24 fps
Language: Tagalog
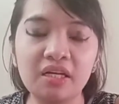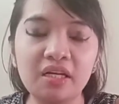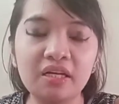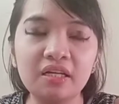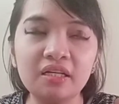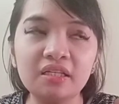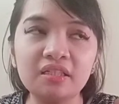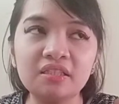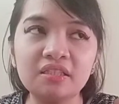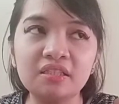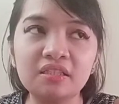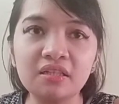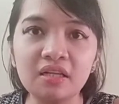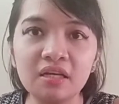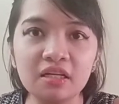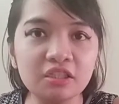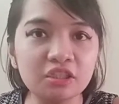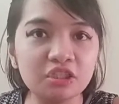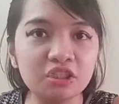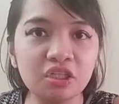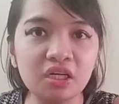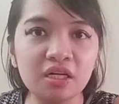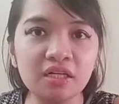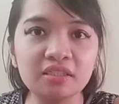It is
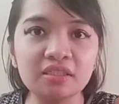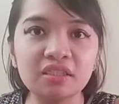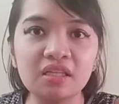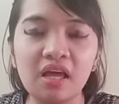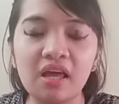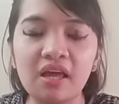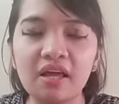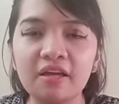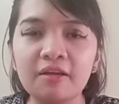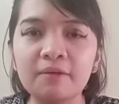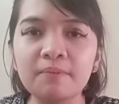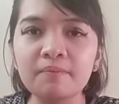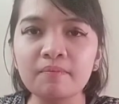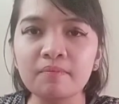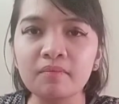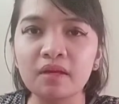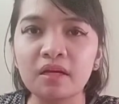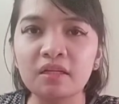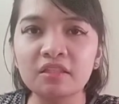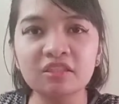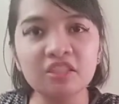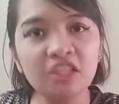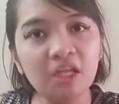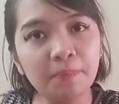not just a
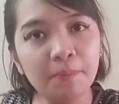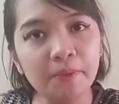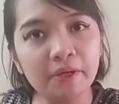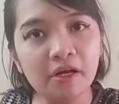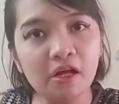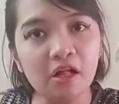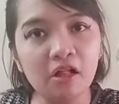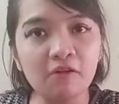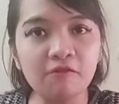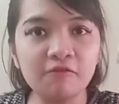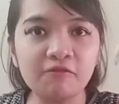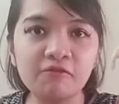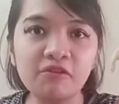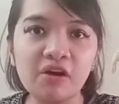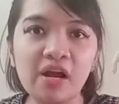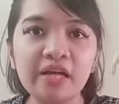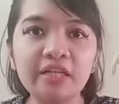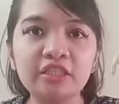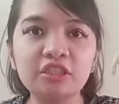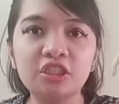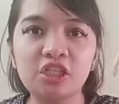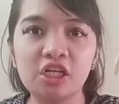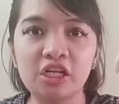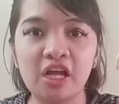typical
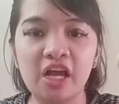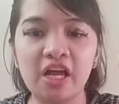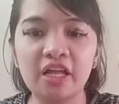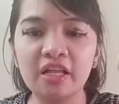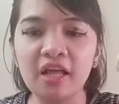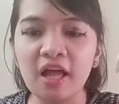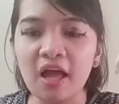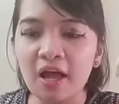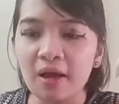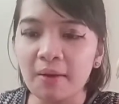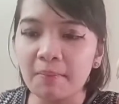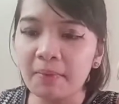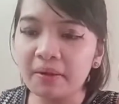fried chicken,